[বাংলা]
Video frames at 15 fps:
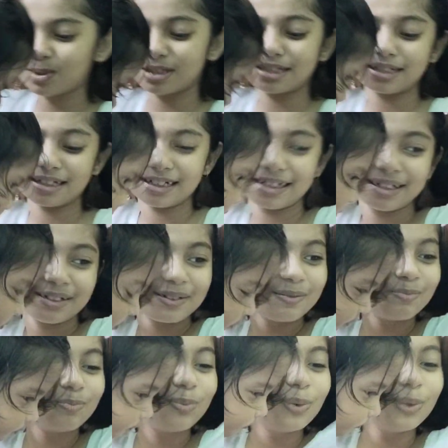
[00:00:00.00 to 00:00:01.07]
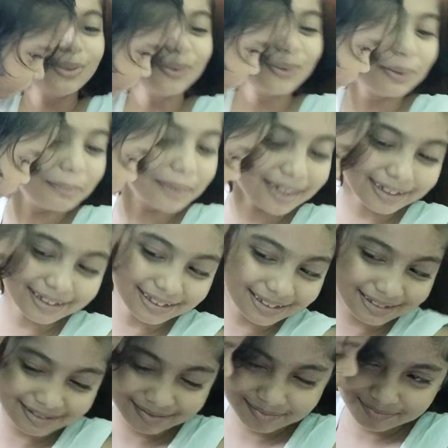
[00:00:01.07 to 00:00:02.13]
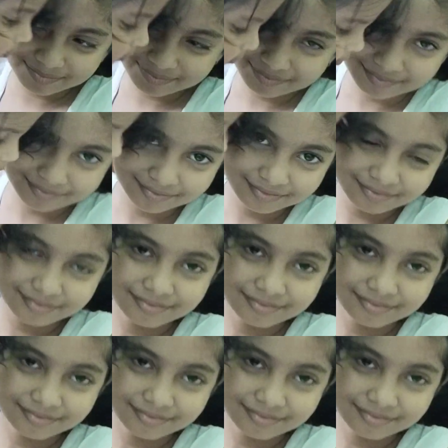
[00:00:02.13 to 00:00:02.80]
আবার উঠছিস এই রিসো তুই